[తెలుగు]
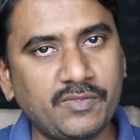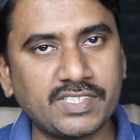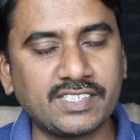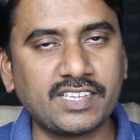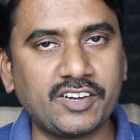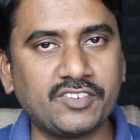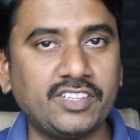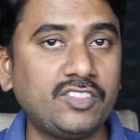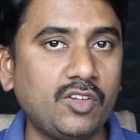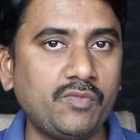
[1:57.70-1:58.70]
సెల్ఫీ సెన్సార్ ఉంటుంది
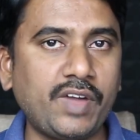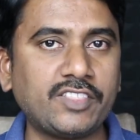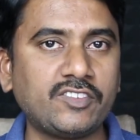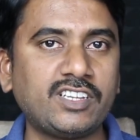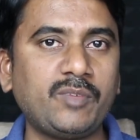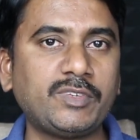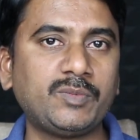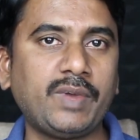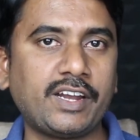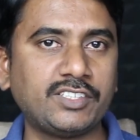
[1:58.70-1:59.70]
ఇందులో ఫైవ్ థౌసండ్
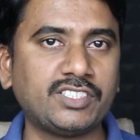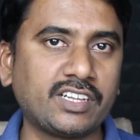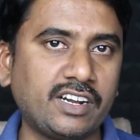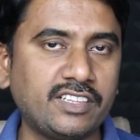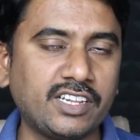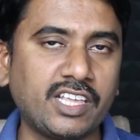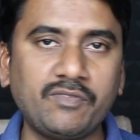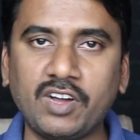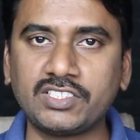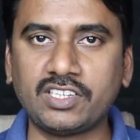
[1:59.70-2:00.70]
ఎంహెచ్ బ్యాటరీ ఇచ్చారు కానీ దీనికి
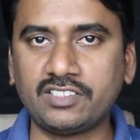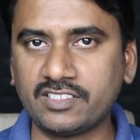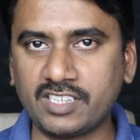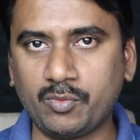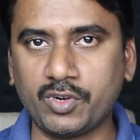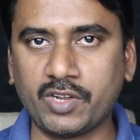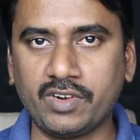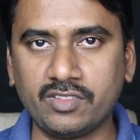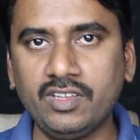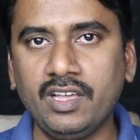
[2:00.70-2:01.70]
ఫాస్ట్ ఛార్జింగ్ సపోర్ట్
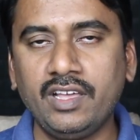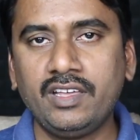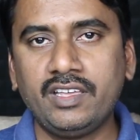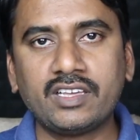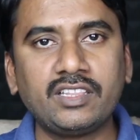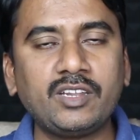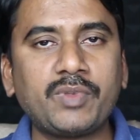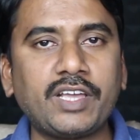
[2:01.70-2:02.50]
ఇవ్వలేదు ఇక దీని